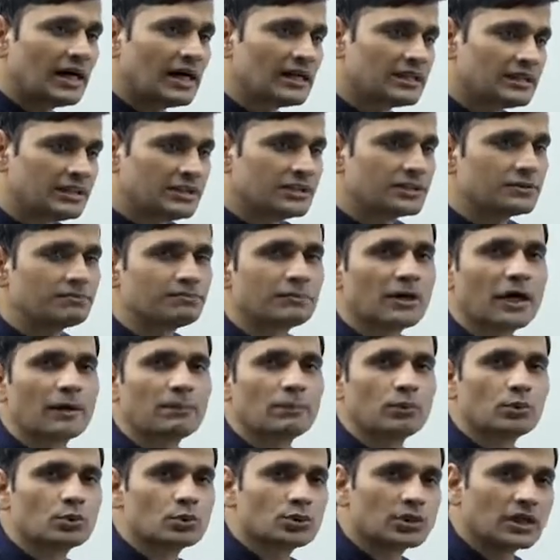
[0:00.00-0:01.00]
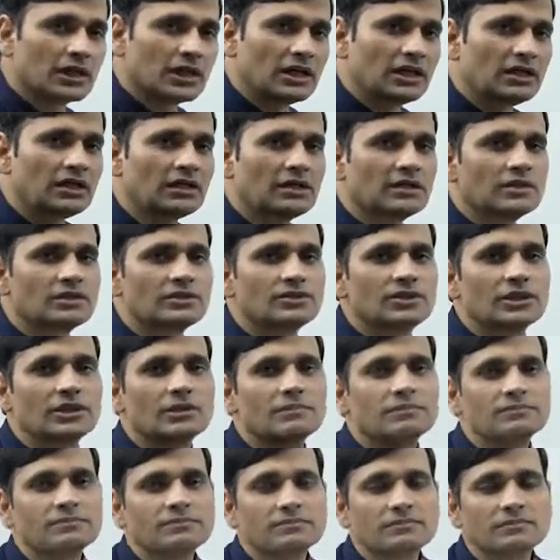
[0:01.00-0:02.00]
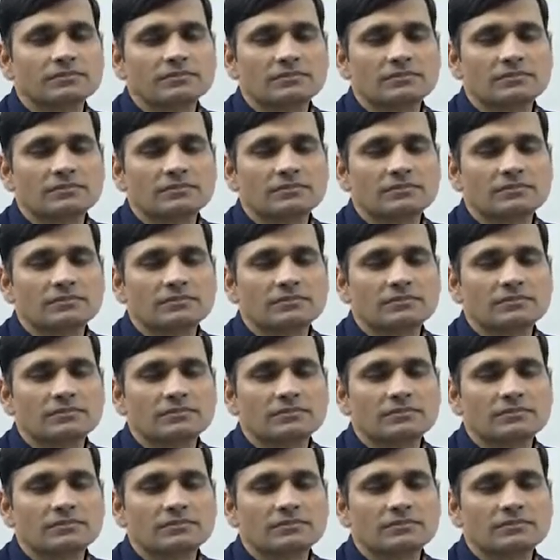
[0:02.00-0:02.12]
आज इस महापुरुष का जन्म